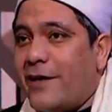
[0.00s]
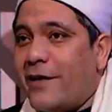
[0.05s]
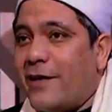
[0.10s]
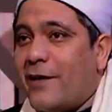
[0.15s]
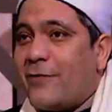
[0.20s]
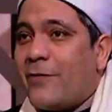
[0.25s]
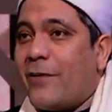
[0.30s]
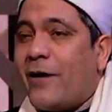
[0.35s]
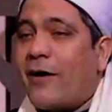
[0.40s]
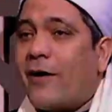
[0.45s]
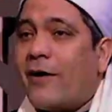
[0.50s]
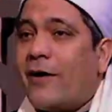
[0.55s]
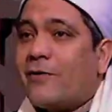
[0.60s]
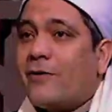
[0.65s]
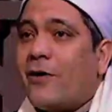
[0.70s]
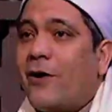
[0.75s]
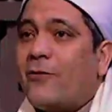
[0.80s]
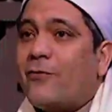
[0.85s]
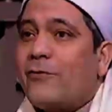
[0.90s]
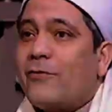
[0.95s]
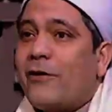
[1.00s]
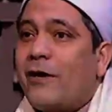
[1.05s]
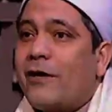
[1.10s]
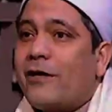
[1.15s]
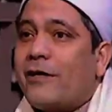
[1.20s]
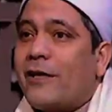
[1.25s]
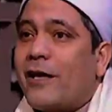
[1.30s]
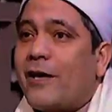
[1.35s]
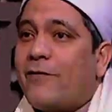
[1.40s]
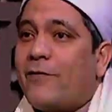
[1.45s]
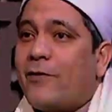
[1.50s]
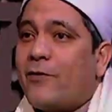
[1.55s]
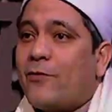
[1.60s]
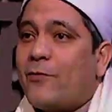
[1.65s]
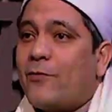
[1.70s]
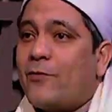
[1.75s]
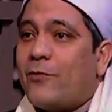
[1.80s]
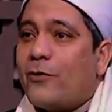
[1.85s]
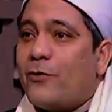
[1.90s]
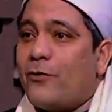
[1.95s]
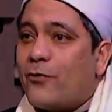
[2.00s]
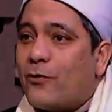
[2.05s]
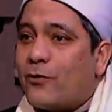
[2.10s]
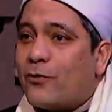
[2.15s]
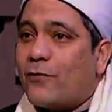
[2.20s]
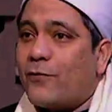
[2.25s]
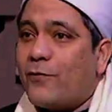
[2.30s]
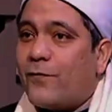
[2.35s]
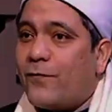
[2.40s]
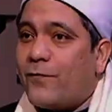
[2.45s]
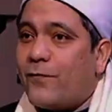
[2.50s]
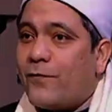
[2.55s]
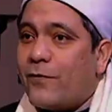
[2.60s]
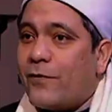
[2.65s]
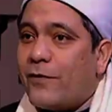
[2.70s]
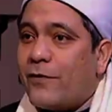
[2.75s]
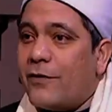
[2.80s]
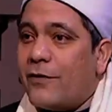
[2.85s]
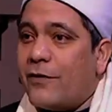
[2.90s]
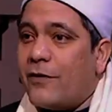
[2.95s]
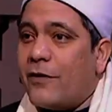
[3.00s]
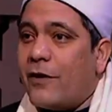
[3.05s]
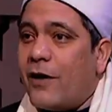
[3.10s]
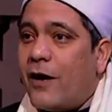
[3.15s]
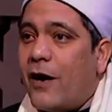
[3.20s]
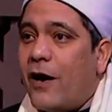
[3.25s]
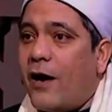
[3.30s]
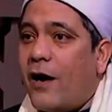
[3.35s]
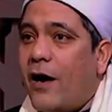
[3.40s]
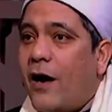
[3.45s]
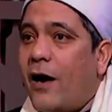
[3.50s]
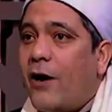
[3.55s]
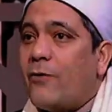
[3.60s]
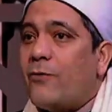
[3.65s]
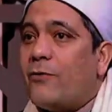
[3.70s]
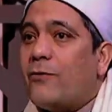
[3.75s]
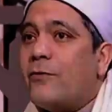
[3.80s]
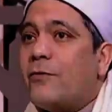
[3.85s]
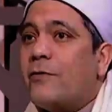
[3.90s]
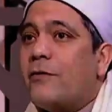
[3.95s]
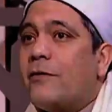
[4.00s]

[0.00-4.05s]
يبقى قضاء الله نافذ باللطف أو